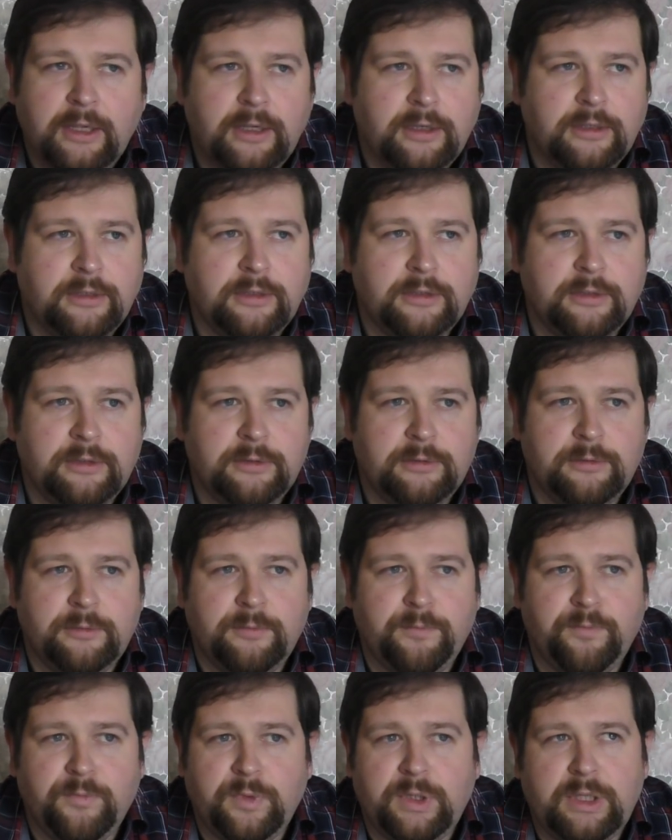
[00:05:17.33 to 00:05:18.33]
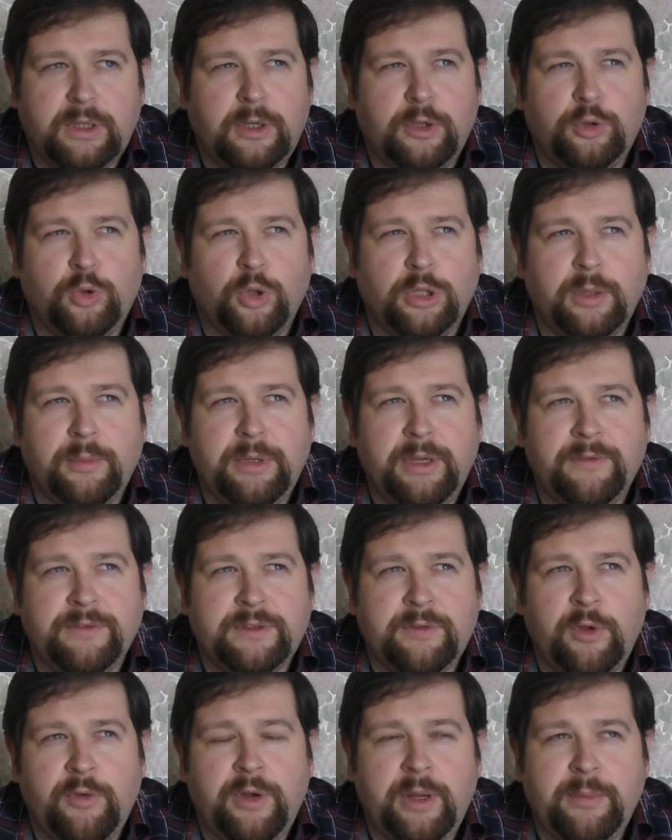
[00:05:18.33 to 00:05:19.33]
Эм, кто-то мне в
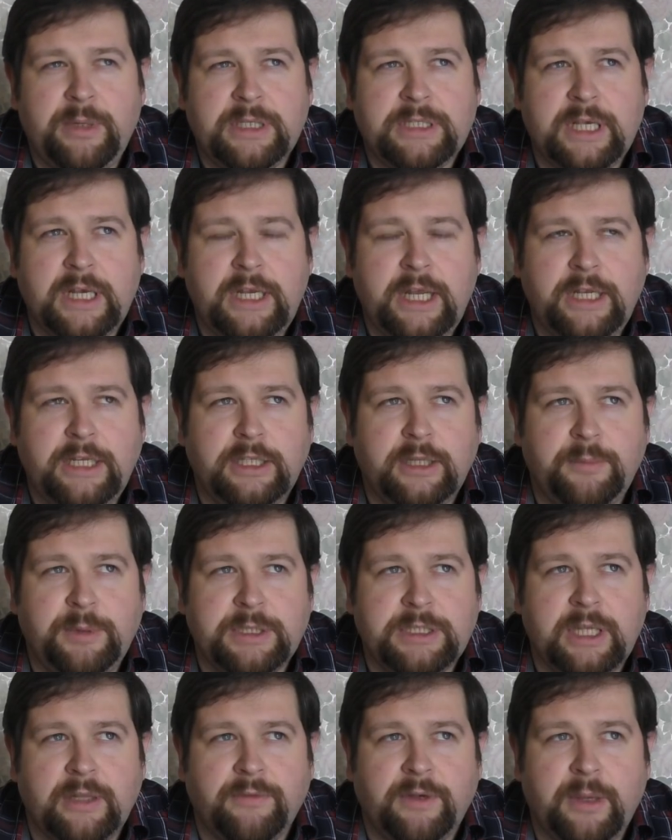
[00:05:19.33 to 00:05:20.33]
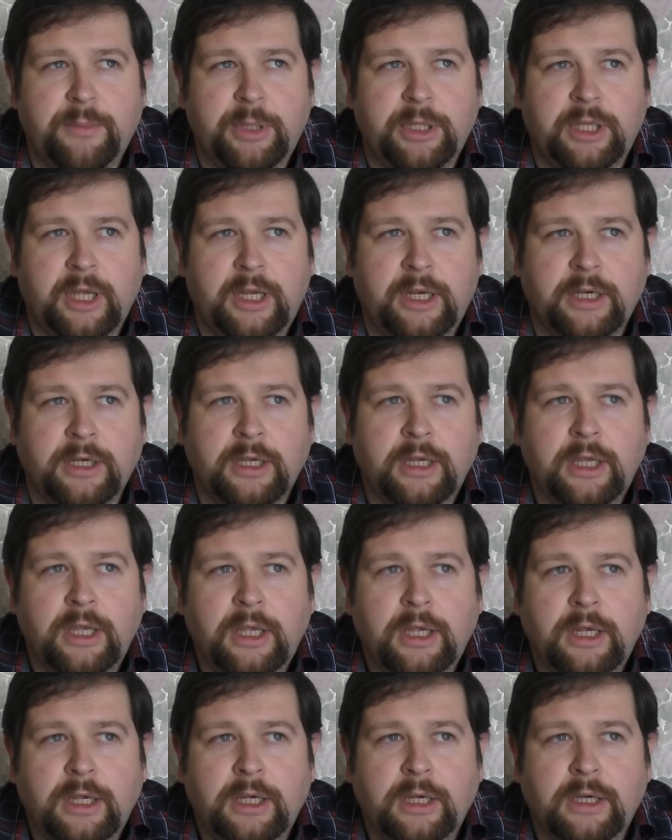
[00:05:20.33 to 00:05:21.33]
свое время из оленей написал в комментариях,
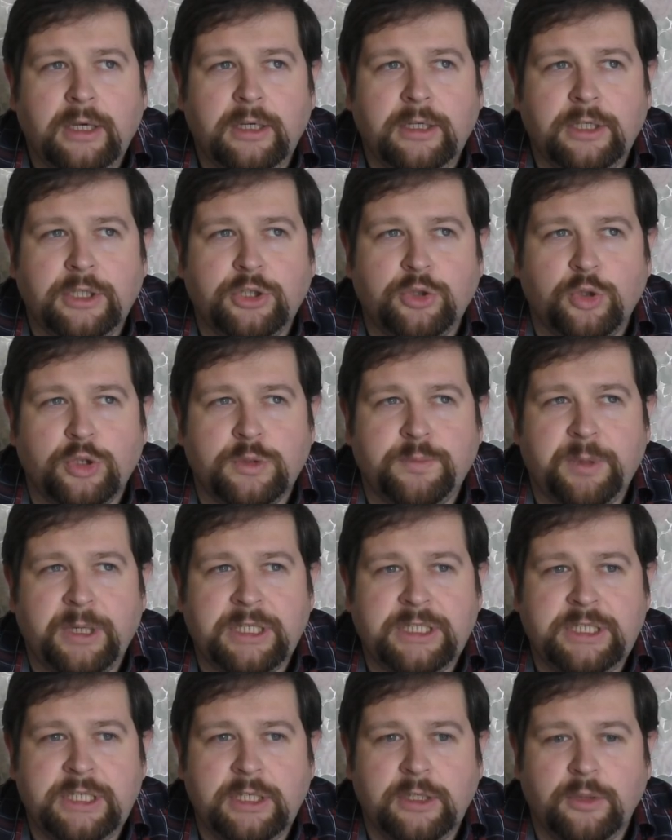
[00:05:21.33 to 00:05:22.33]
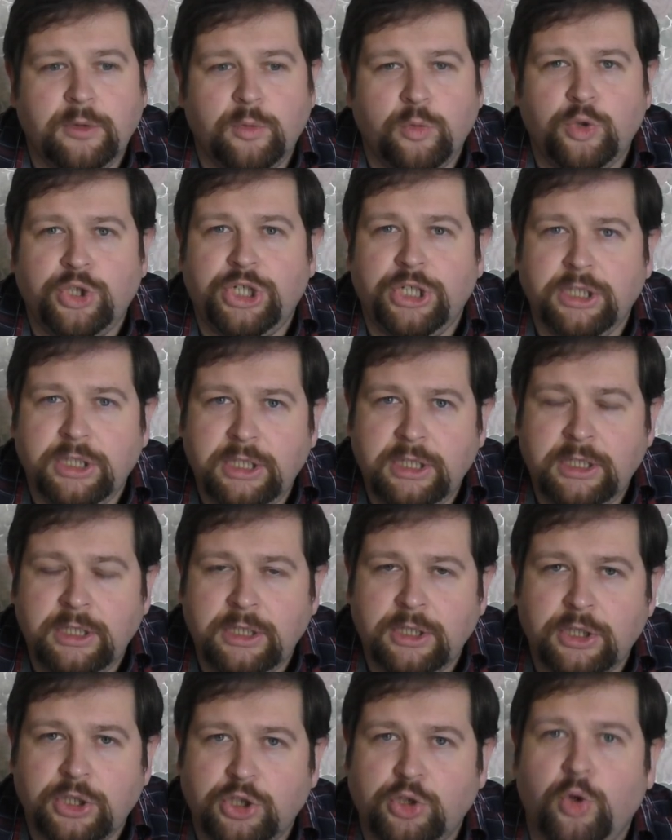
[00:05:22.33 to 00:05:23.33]
э, что спросил у жены,
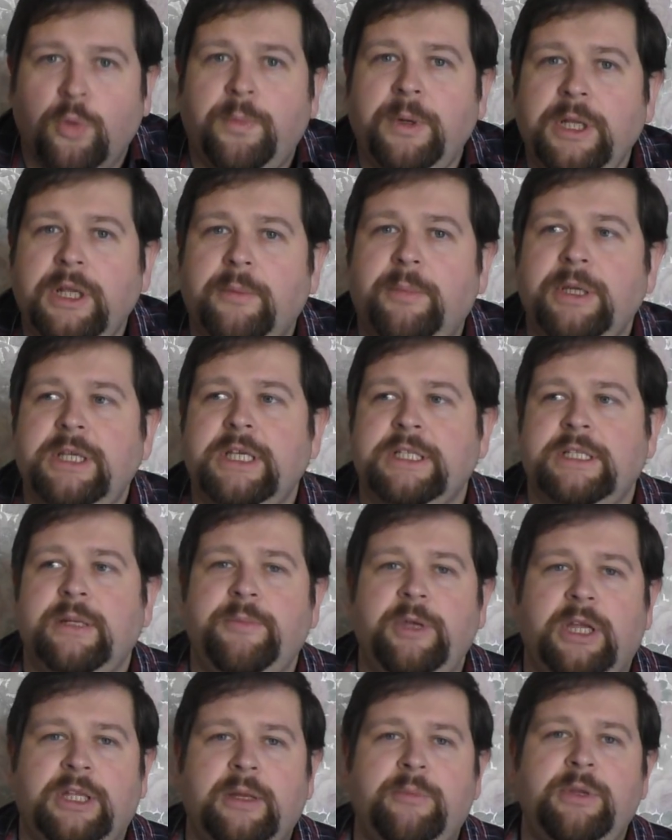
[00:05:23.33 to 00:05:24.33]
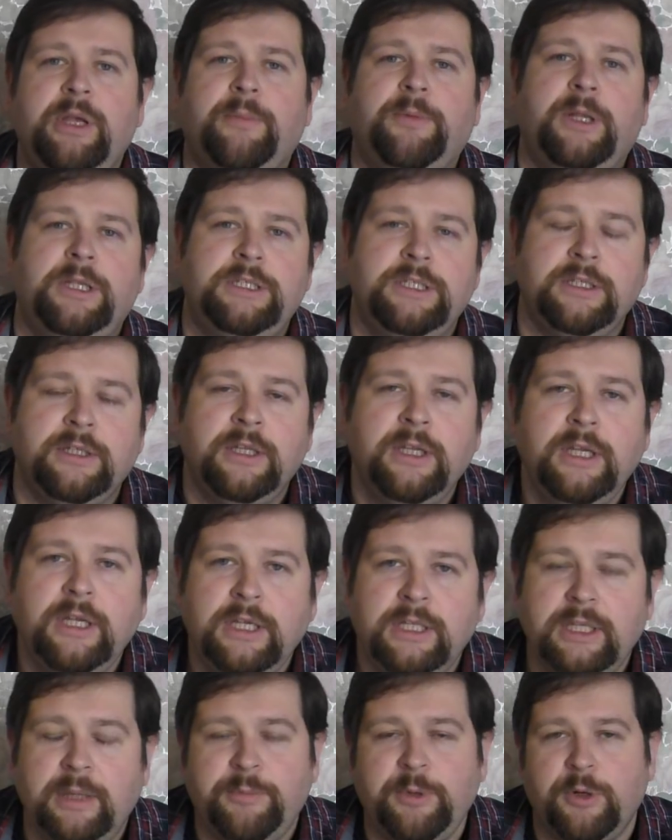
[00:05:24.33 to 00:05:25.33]
что было бы, если бы я там не оплатил
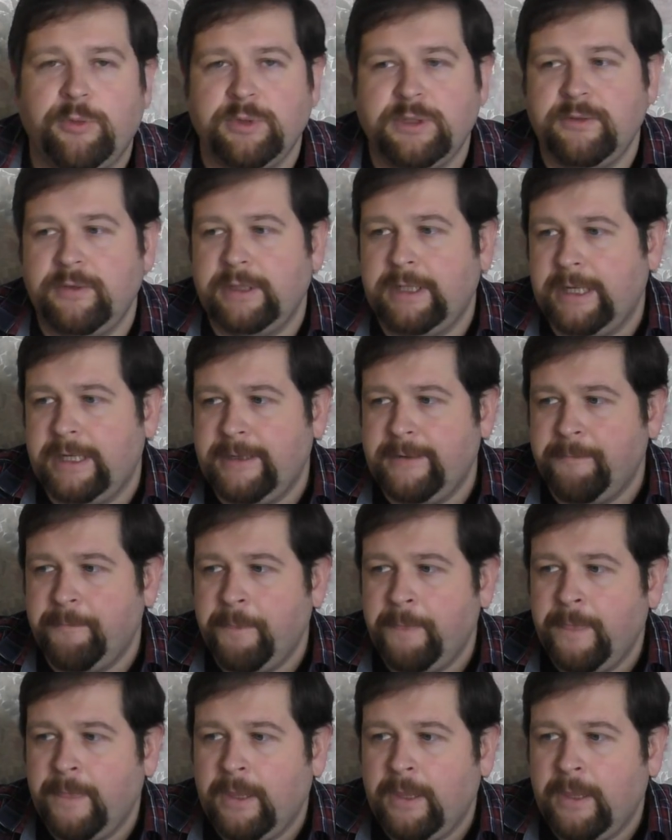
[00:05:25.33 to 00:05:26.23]
на первом свидании.